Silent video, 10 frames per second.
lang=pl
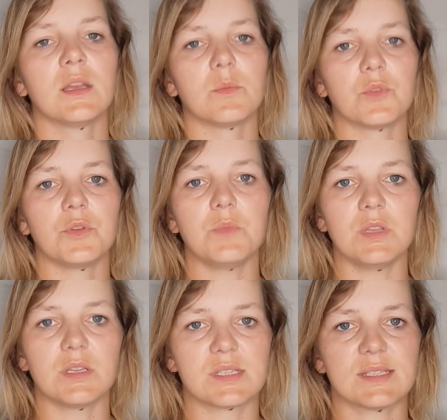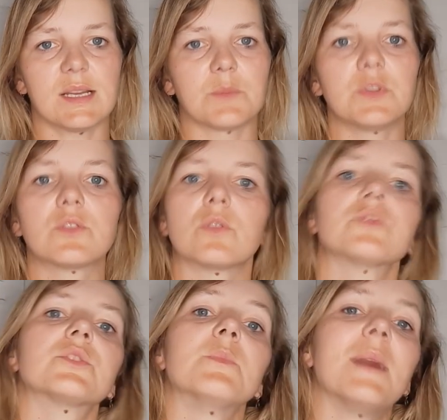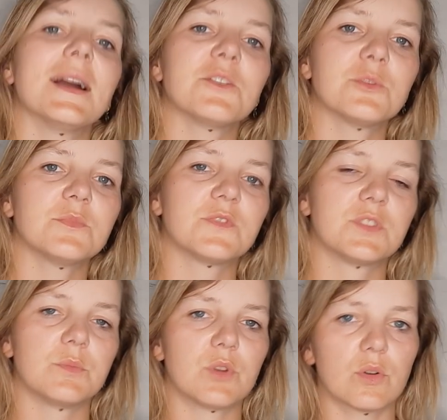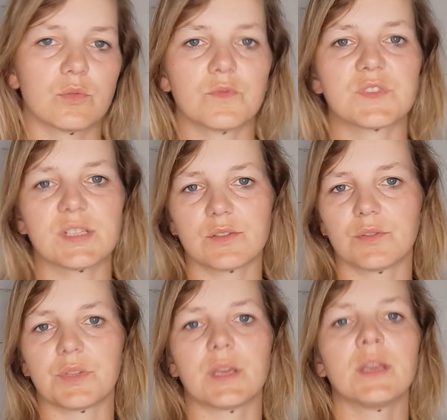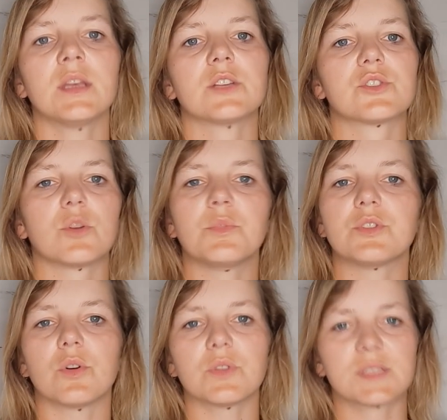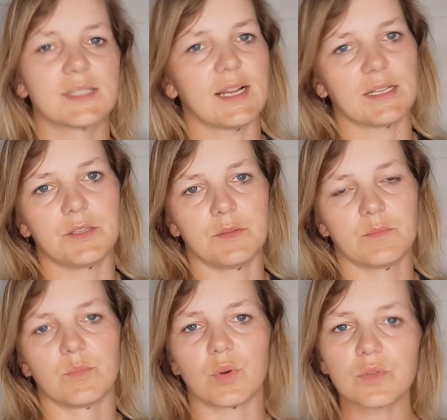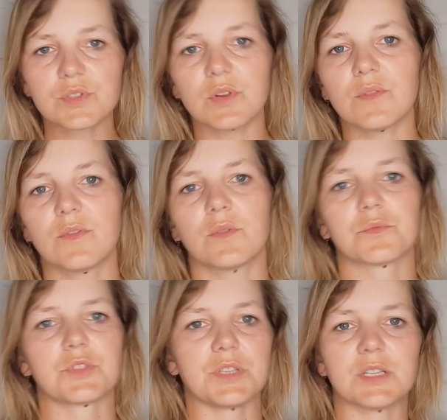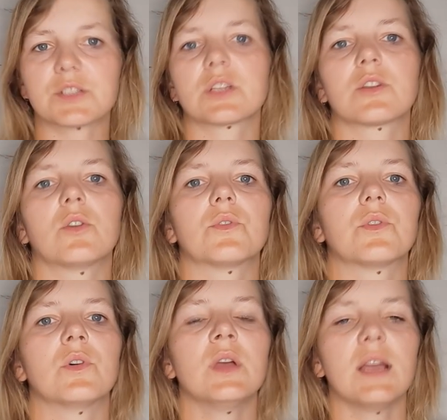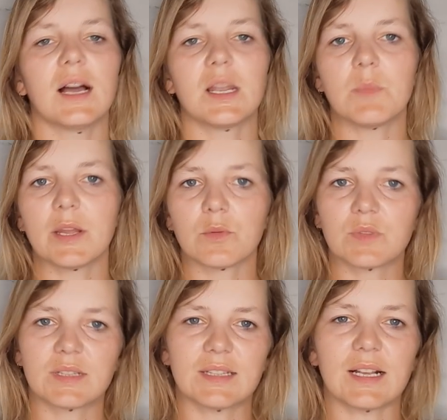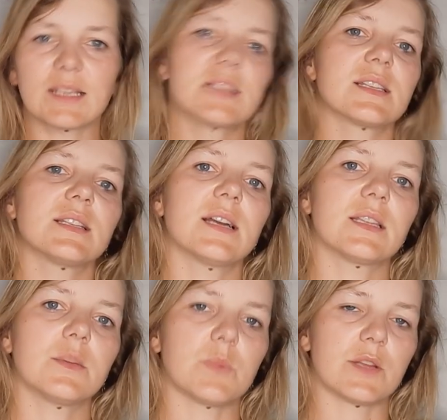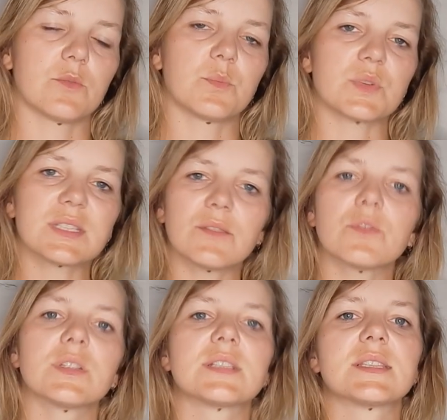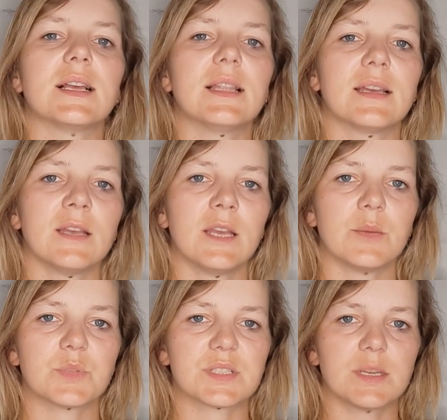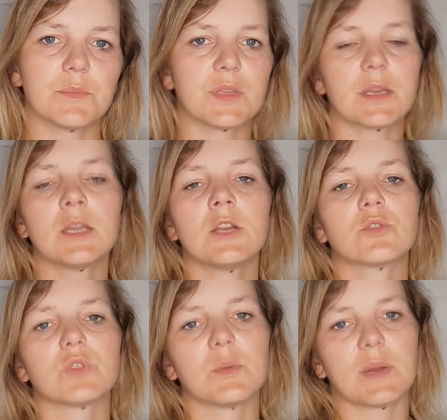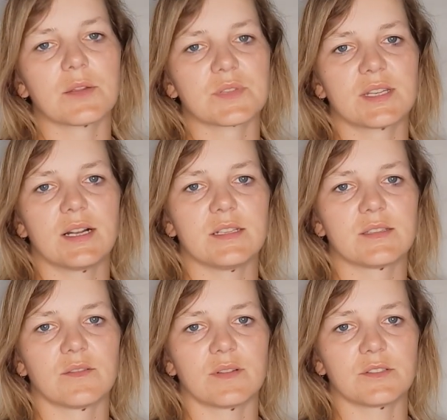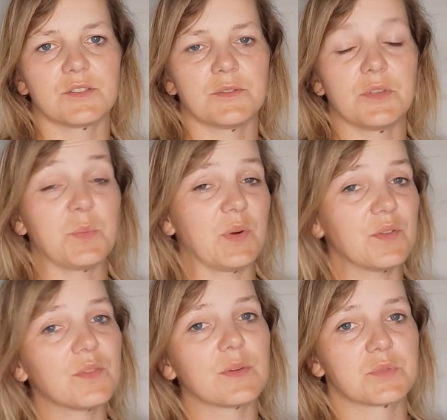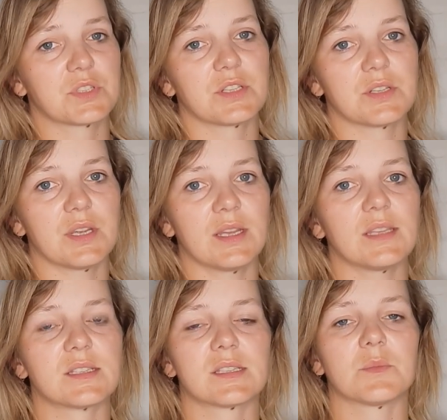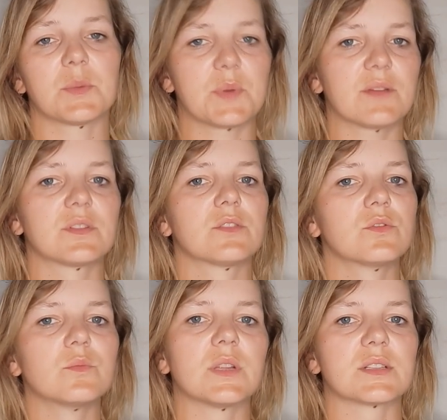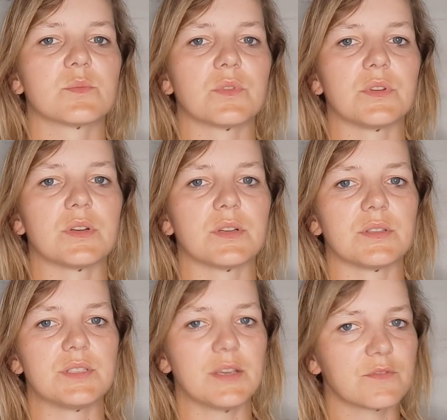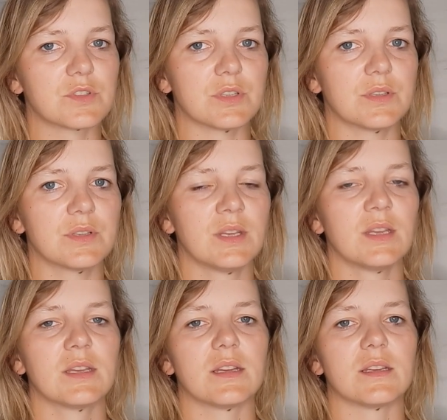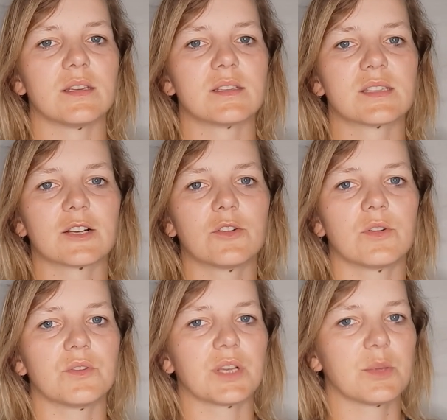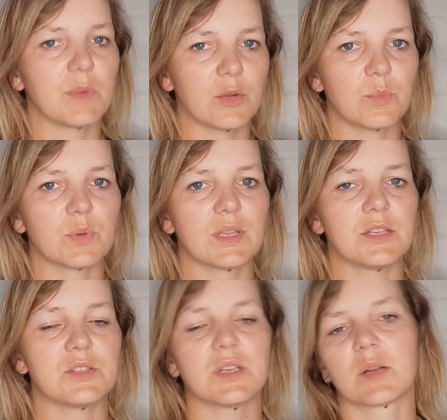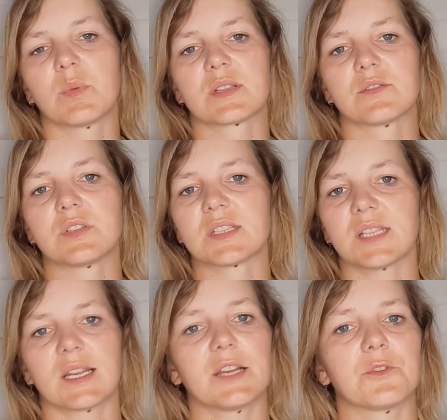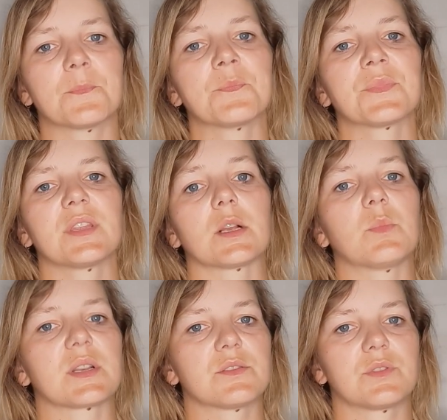moimi jeźdźcami to, że mają w tym roku, w sezonie zrobić odznaki brązową czy jeżdżę konno, ale mają takie zadanie, mają postawione cele przeze mnie, które mają zrealizować. I powiem Wam szczerze, jestem naprawdę dumna z moich dziewczyn, y, z tego, jakie mają podejście, jak bardzo się starają jak bardzo